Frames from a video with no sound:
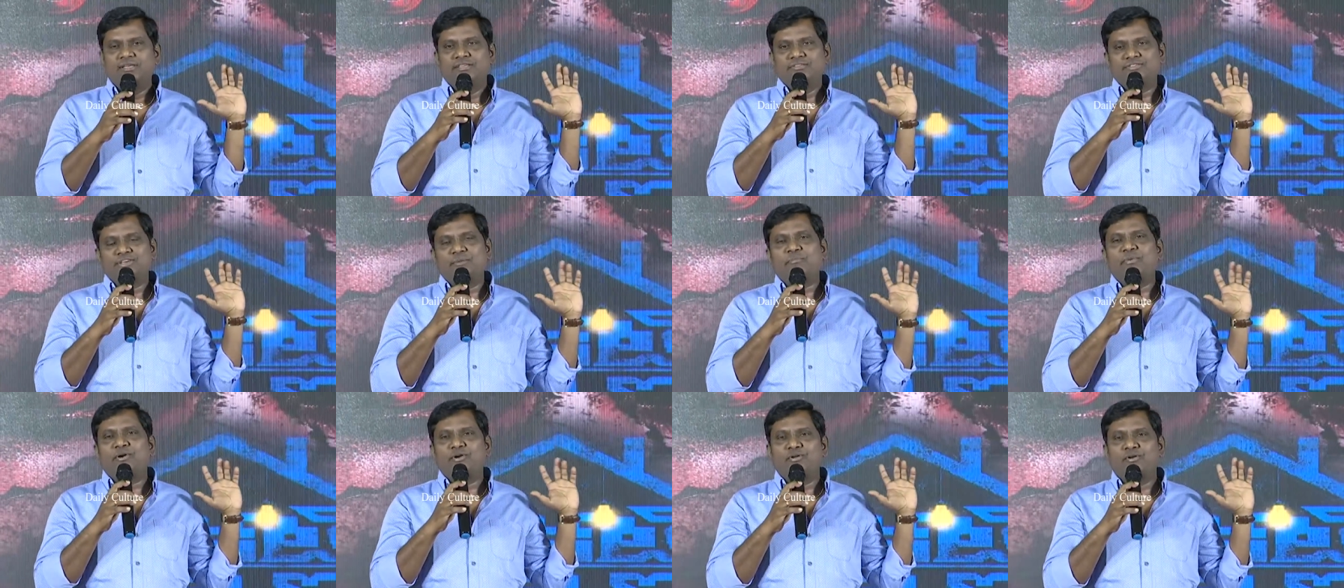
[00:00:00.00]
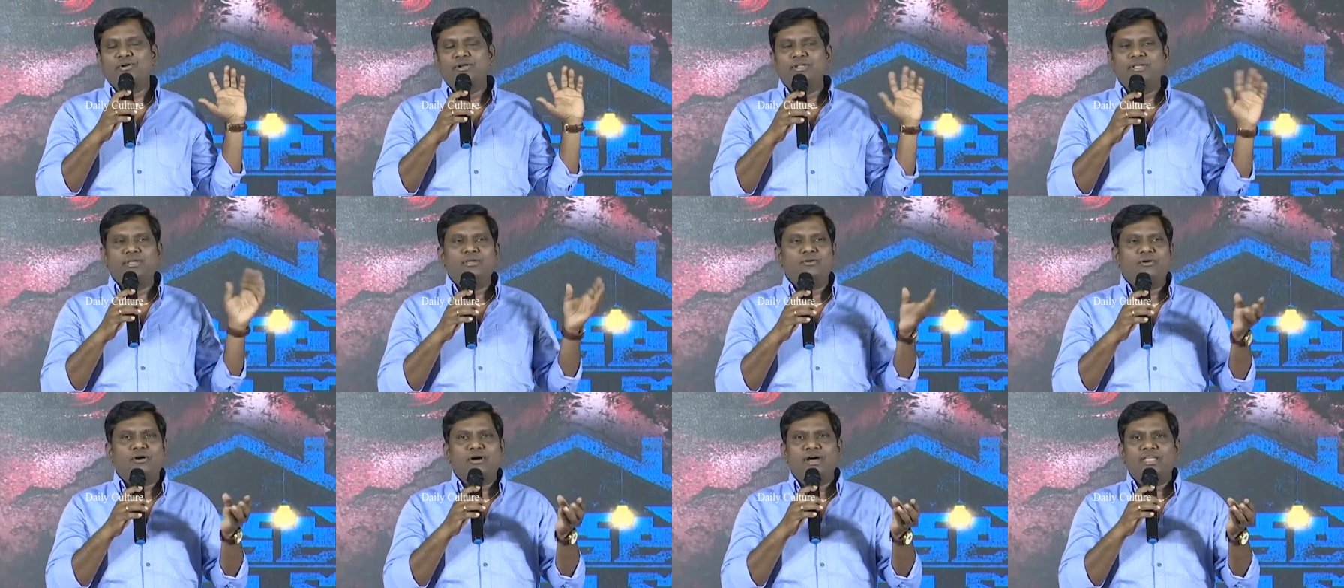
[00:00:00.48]
చెప్పేటోడిని
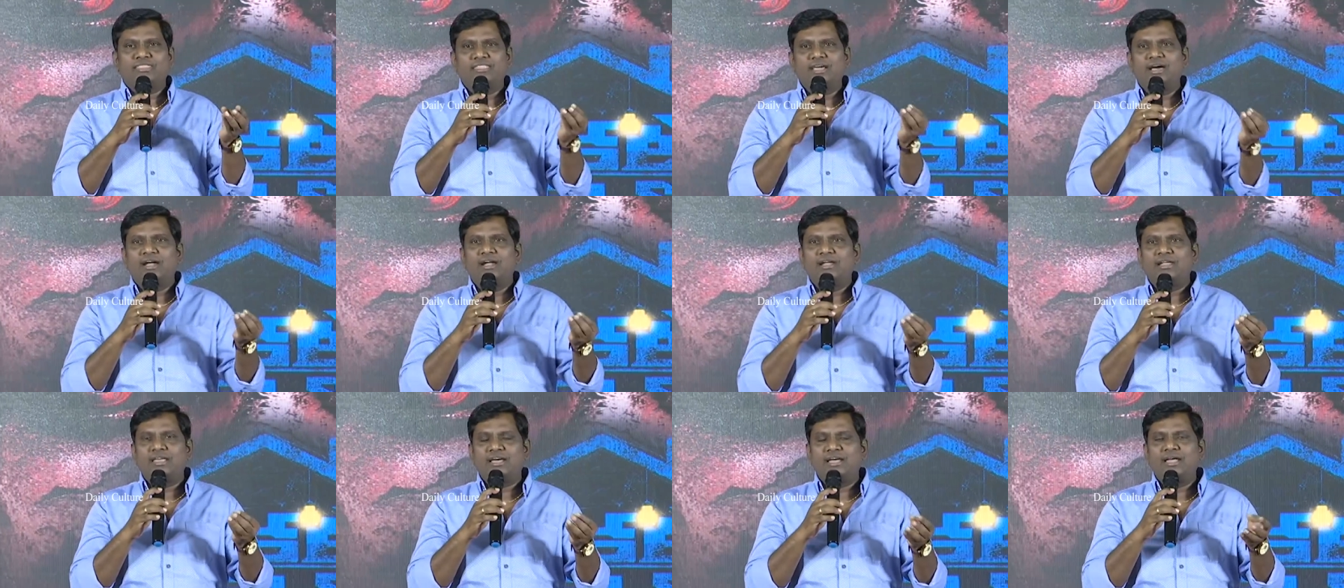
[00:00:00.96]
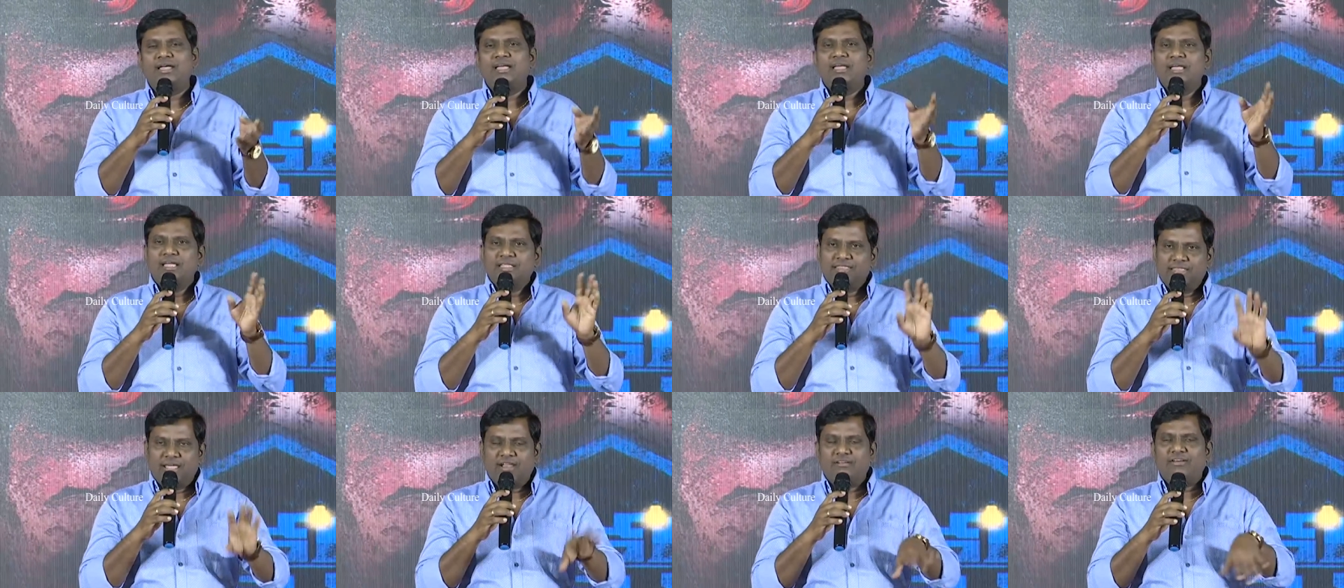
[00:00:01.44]
ఒక అర్ధ గంట
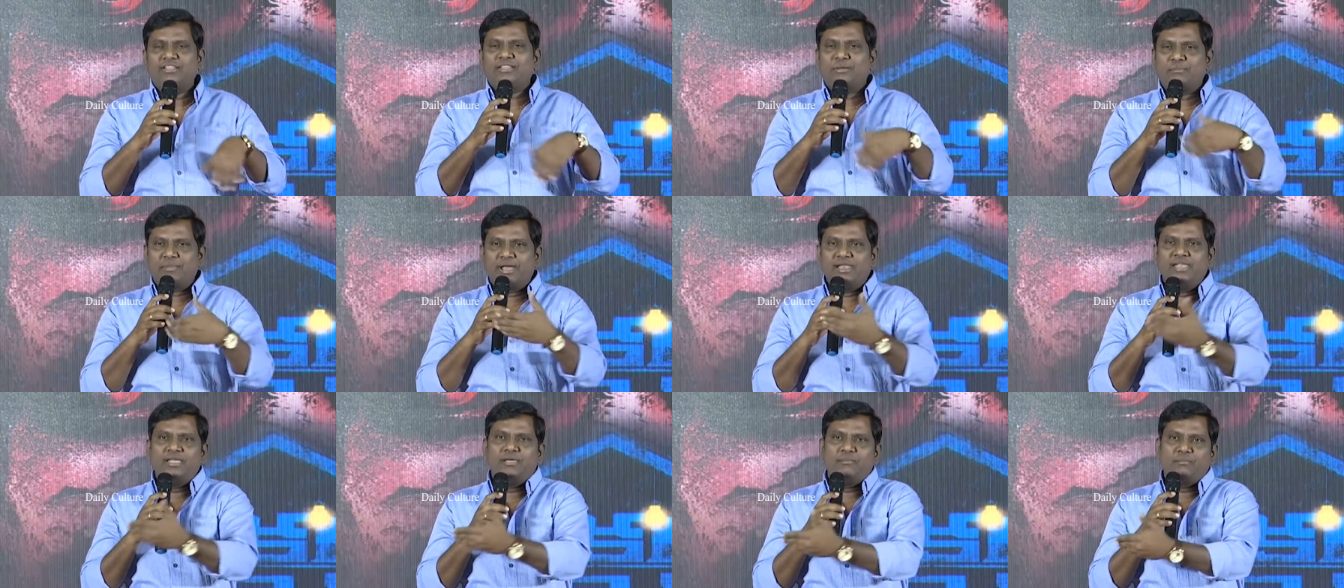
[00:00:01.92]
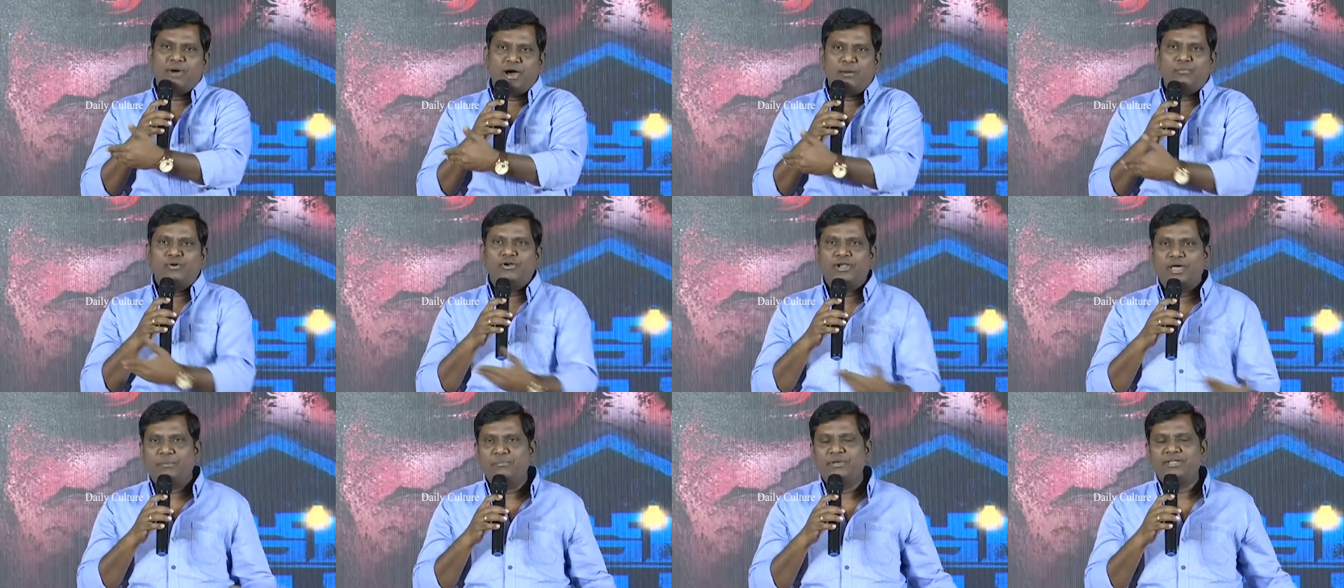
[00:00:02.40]
తర్వాత మళ్ళీ
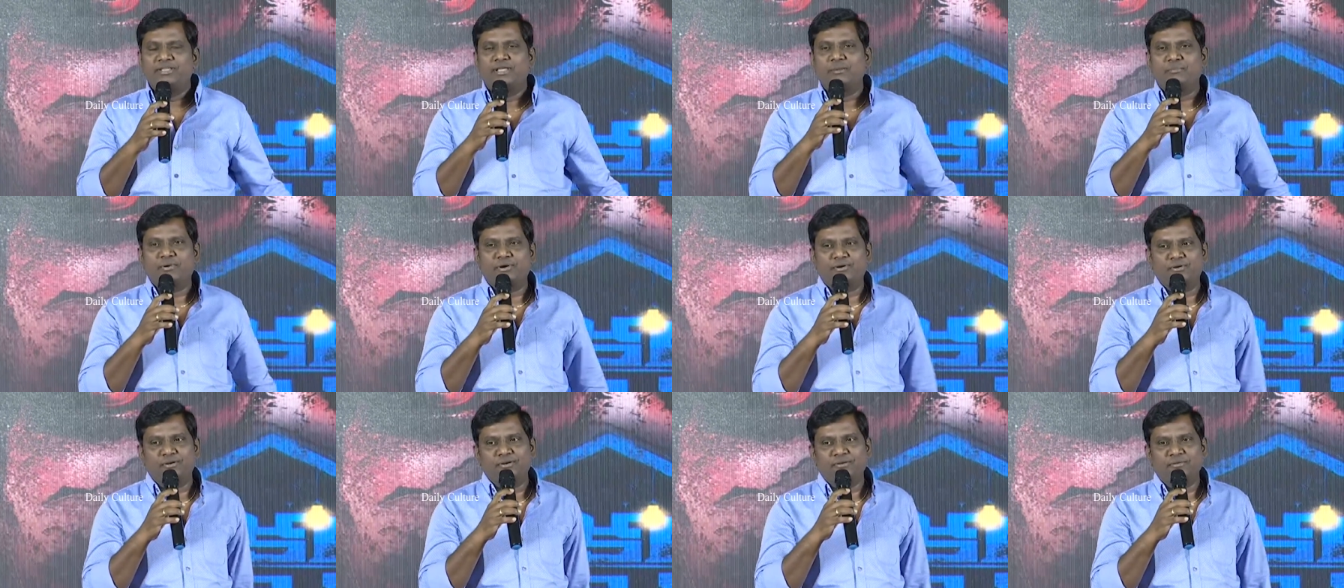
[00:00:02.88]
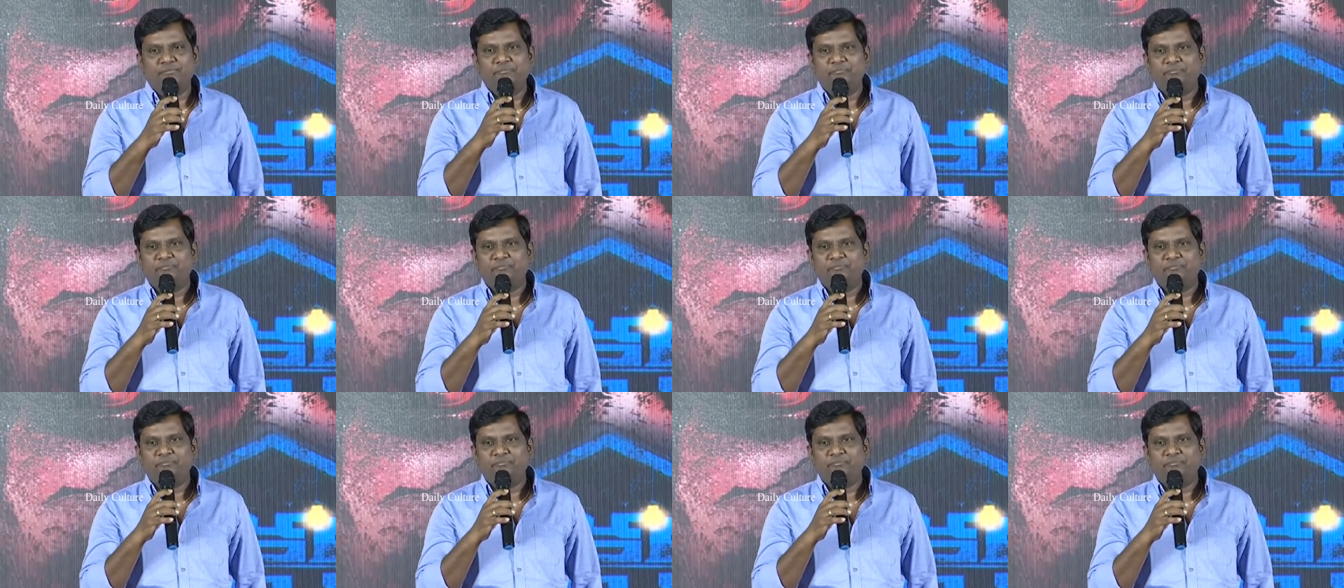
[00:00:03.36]
మామూలు డబ్బింగ్ చెప్పేటోడిని